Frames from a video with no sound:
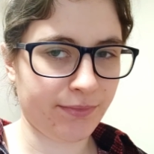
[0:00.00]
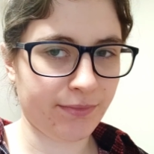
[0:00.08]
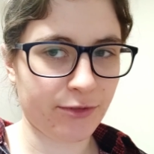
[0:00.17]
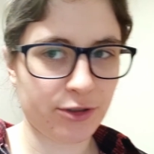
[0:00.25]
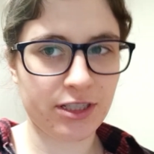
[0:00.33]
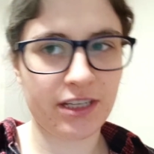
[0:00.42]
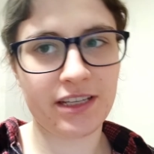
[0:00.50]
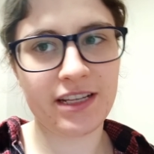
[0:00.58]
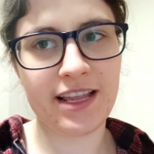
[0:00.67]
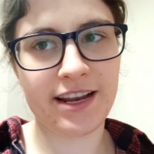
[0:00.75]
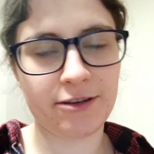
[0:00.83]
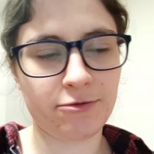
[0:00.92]
może nie
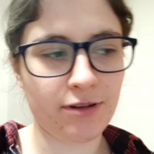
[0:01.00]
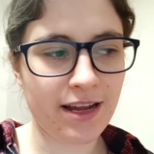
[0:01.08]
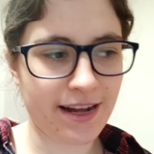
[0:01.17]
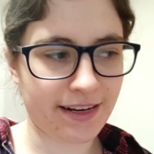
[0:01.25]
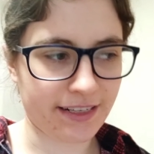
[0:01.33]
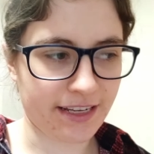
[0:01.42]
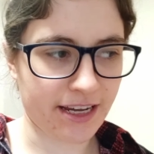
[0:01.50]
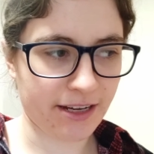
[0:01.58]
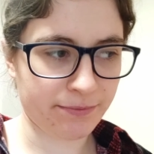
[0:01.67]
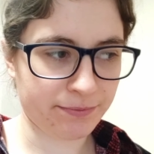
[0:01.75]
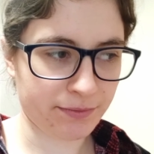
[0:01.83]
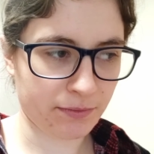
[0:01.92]
tyle
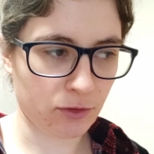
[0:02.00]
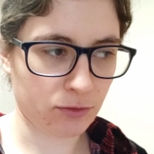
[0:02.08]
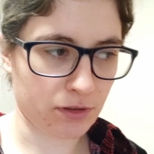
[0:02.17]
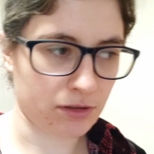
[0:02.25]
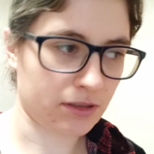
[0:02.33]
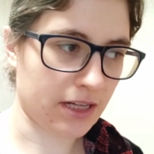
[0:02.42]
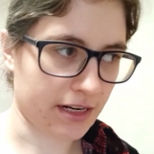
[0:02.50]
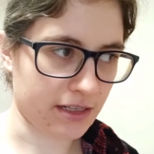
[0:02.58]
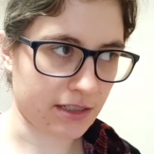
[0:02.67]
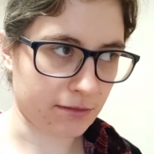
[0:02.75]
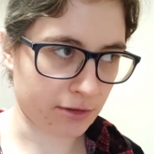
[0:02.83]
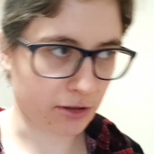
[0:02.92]
regularnie, bo mnie to dalej
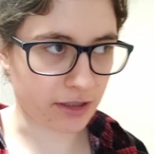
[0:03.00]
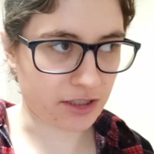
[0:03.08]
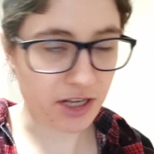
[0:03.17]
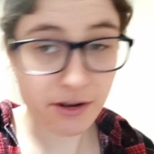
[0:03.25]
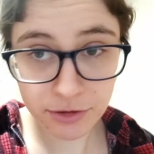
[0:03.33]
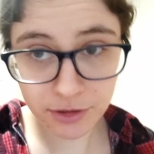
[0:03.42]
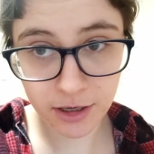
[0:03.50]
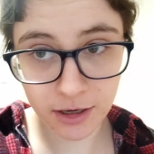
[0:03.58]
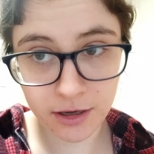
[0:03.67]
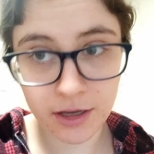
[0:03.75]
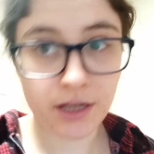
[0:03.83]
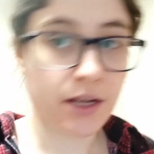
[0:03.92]
jest tym trochę
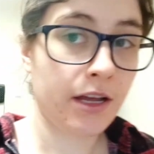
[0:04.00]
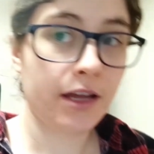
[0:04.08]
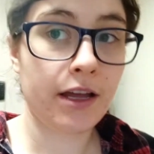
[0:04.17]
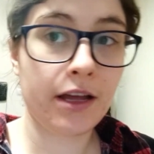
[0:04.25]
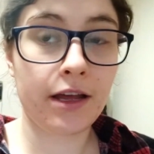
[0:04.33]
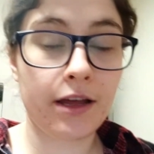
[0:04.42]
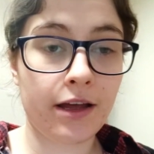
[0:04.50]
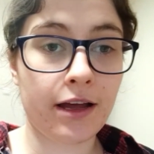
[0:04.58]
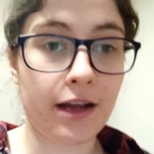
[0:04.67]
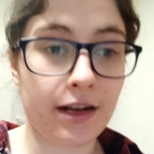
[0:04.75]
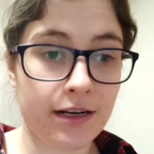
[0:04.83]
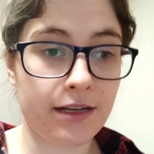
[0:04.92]
ciężko,
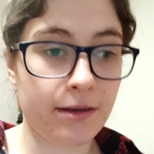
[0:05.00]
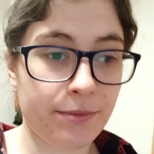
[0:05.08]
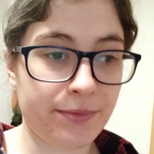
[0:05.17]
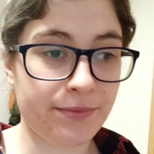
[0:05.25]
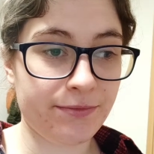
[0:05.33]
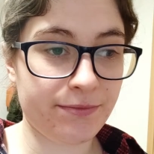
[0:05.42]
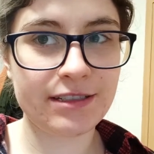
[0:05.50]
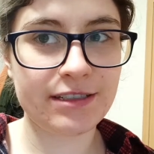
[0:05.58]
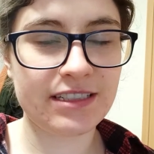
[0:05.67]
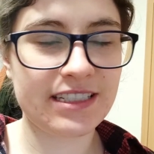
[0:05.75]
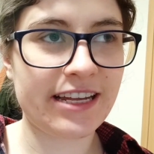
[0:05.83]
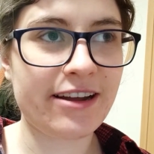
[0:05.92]
ale
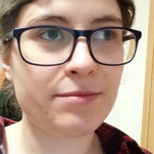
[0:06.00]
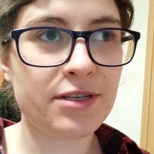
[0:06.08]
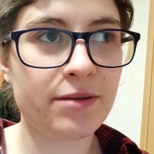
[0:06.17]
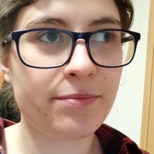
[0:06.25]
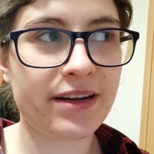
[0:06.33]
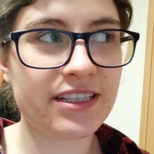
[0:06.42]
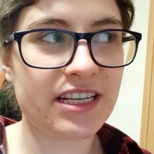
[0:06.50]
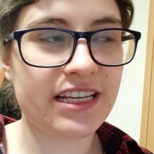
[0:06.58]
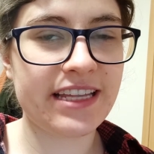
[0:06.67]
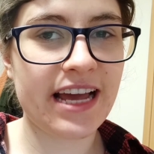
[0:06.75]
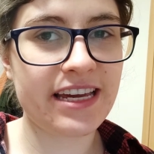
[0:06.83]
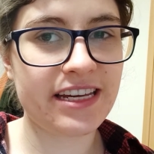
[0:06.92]
staram się bardziej
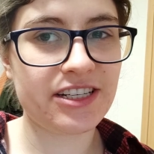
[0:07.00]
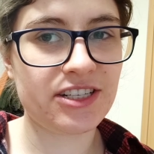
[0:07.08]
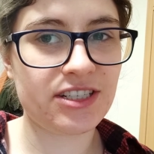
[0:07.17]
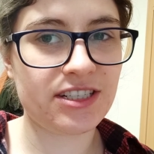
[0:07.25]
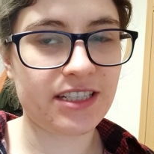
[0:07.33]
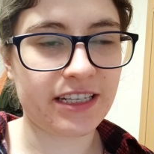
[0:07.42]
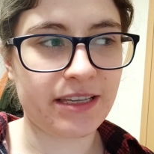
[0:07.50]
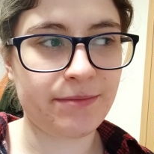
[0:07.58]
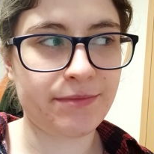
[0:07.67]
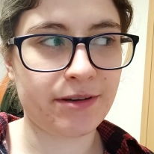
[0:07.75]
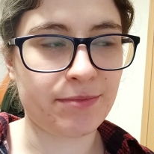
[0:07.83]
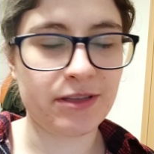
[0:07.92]
najeść
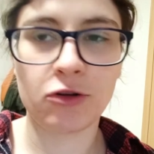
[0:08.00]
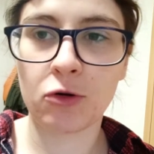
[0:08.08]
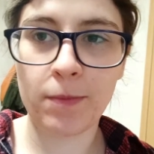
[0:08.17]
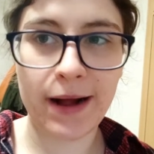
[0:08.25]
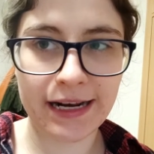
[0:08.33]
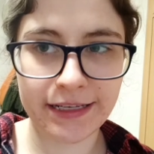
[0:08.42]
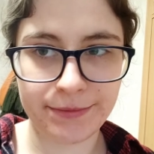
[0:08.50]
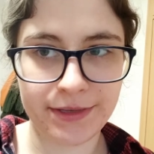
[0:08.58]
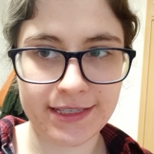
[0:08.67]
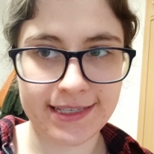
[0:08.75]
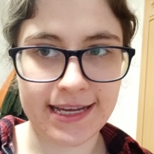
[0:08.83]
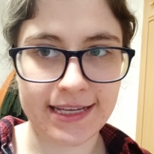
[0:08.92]
takim jakby normalnym
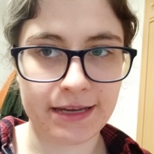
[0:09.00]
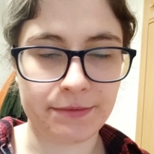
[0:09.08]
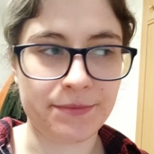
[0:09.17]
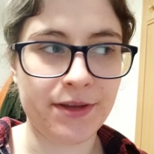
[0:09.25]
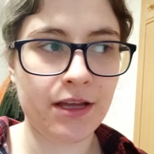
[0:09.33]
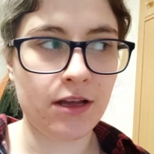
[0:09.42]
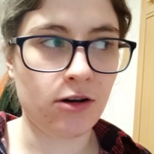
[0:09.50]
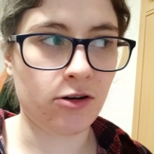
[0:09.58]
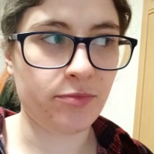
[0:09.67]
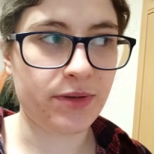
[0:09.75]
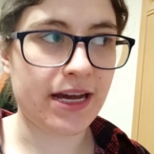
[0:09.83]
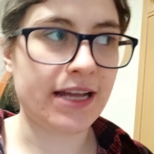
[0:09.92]
jedzeniem,
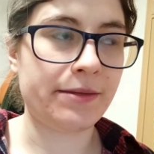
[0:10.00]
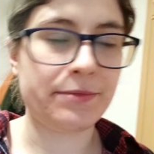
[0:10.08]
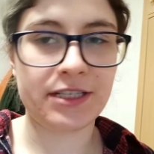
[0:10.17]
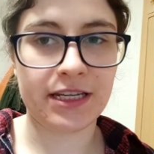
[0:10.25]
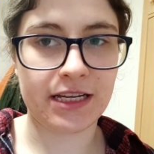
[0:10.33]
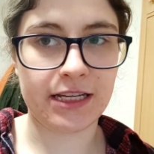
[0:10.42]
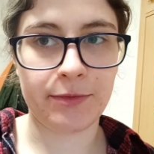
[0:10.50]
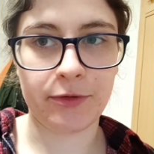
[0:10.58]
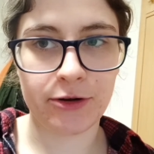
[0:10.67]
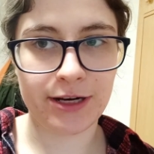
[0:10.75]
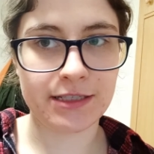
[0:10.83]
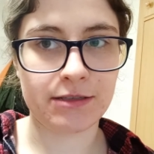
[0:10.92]
obiadem, śniadaniem,
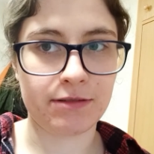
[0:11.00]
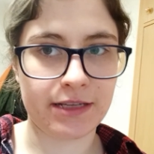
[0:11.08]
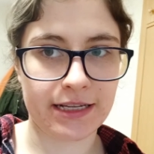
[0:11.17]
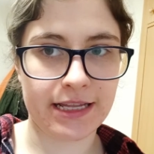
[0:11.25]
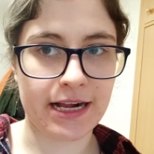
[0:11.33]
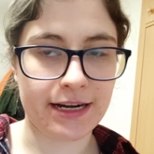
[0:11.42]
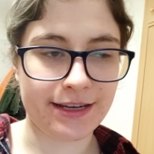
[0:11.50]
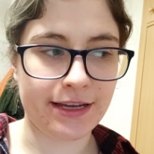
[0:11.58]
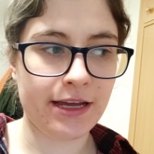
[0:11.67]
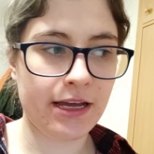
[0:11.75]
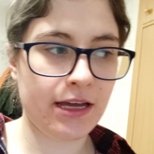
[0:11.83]
kolacją i tak dalej.